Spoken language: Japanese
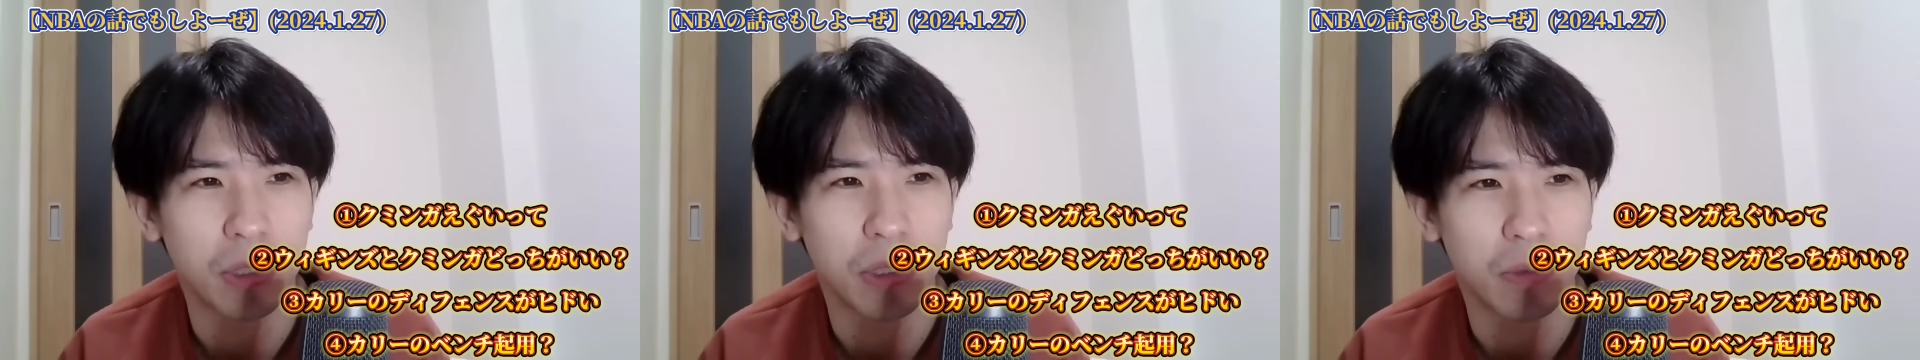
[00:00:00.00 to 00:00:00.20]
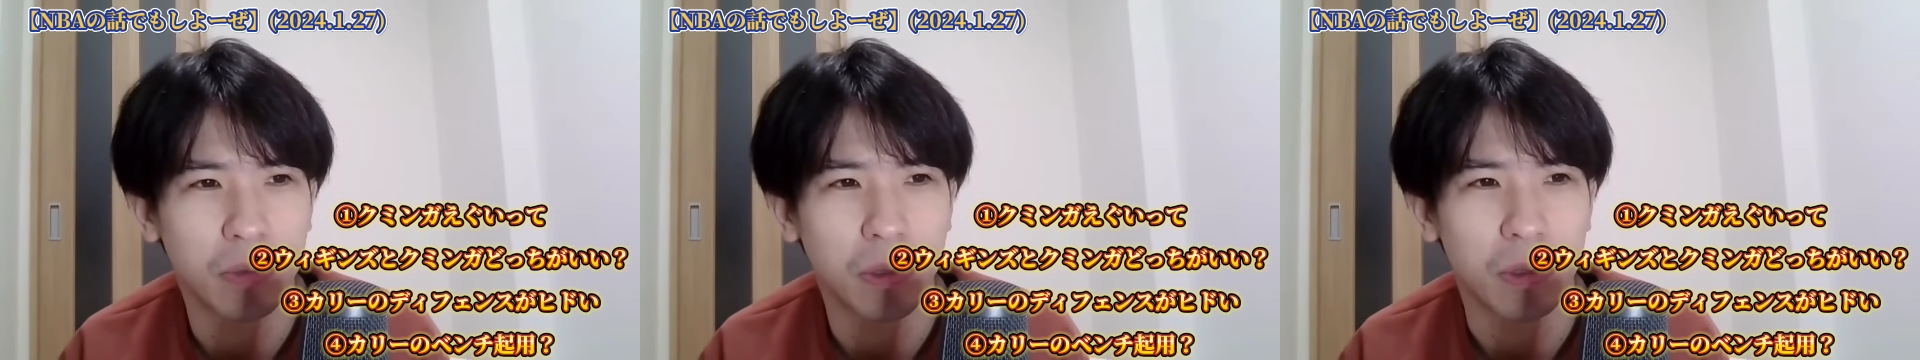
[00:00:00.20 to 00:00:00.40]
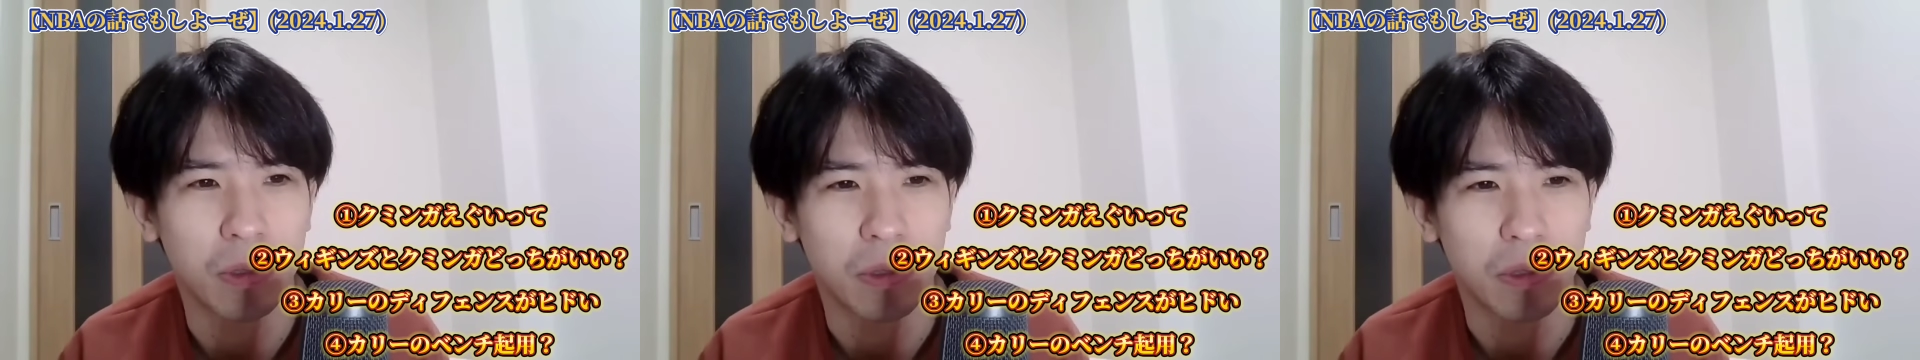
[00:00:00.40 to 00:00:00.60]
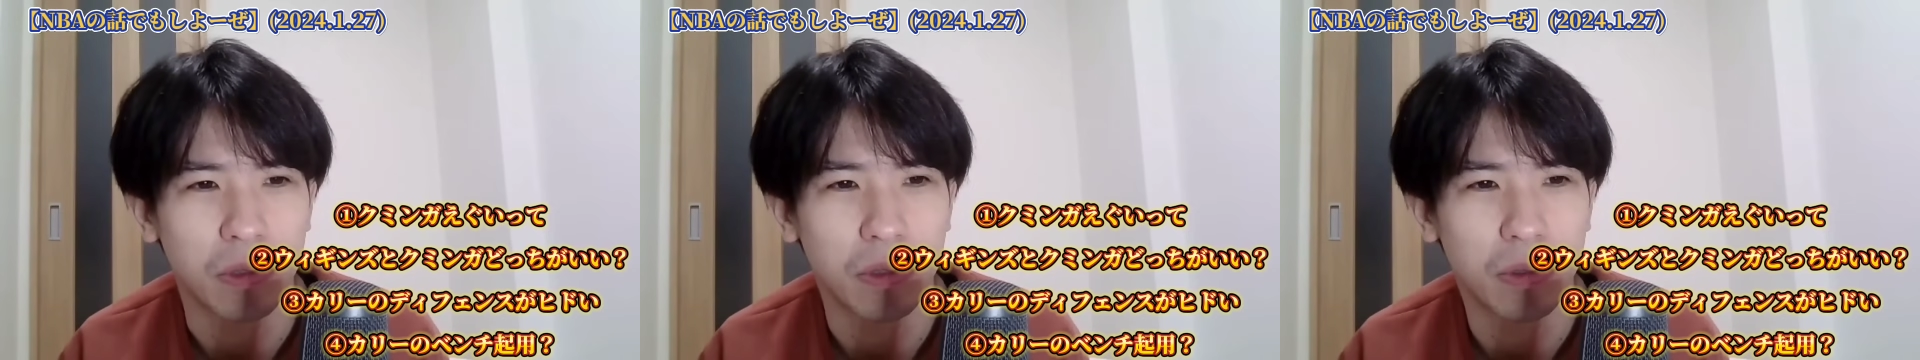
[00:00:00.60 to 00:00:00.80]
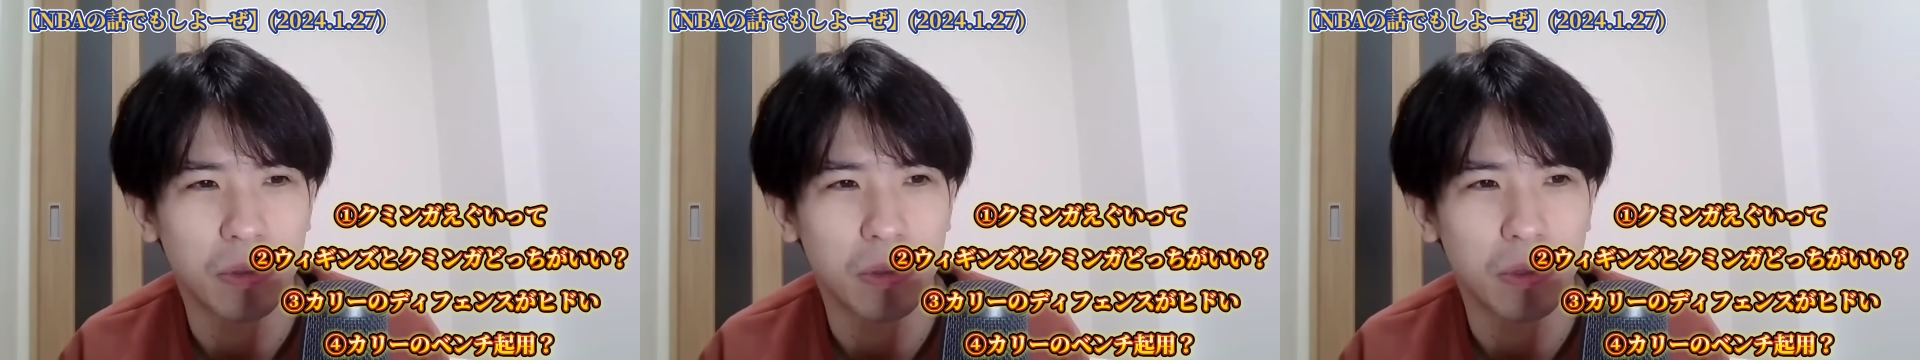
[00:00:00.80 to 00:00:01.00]
そもそ
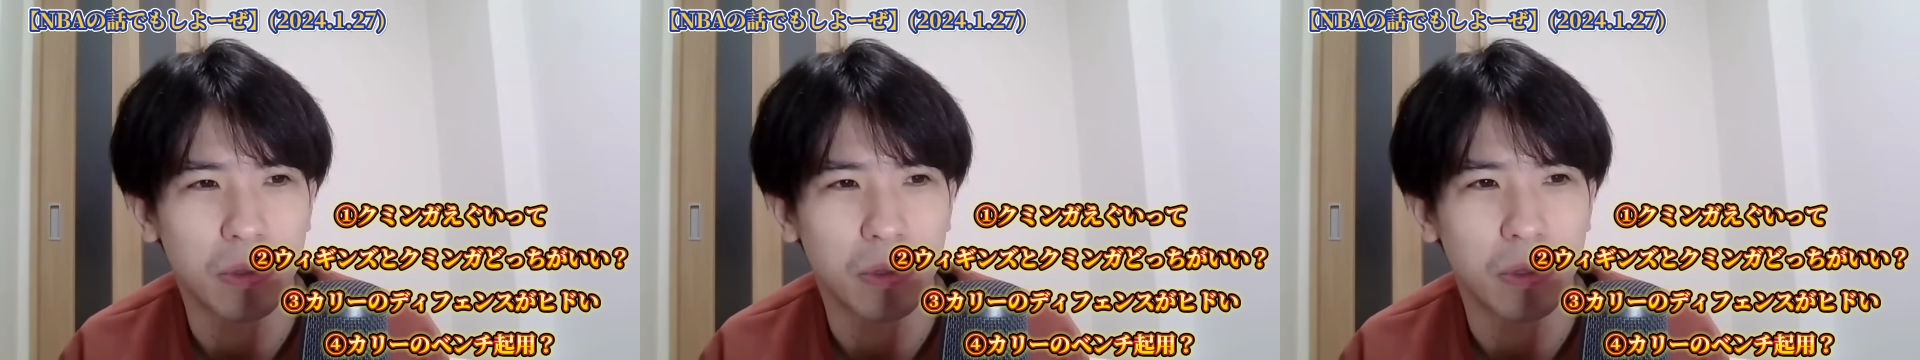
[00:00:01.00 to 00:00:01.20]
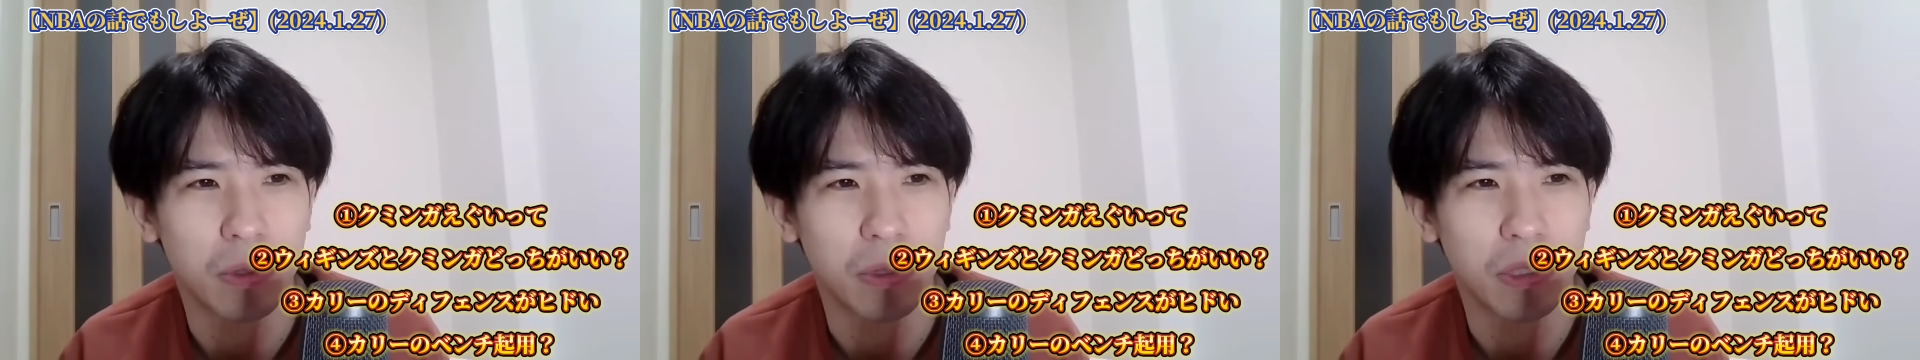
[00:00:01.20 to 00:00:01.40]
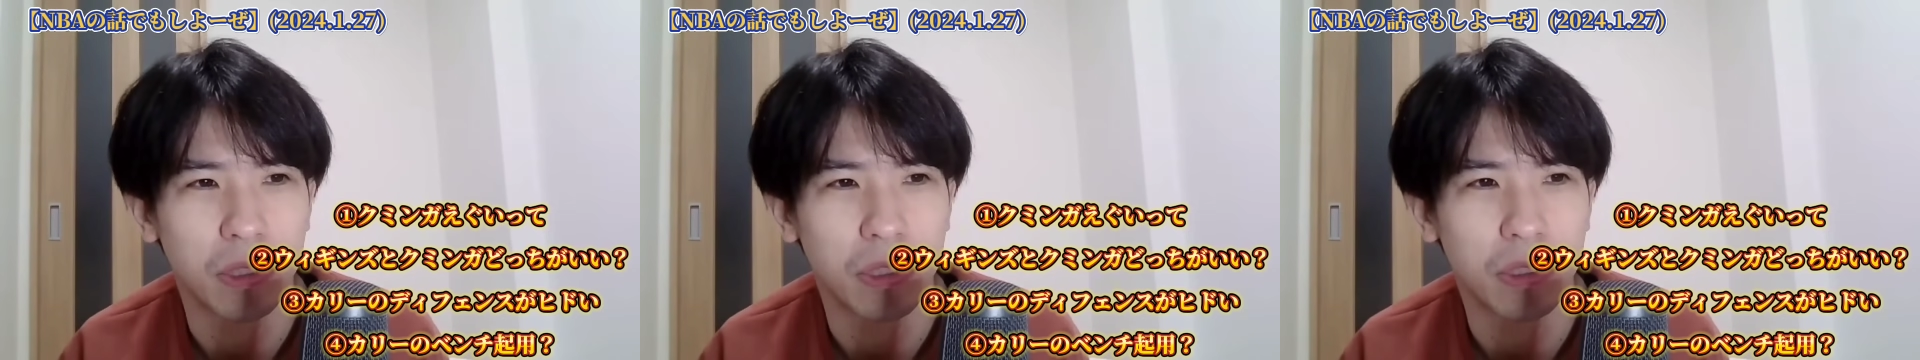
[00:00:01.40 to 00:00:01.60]
もこ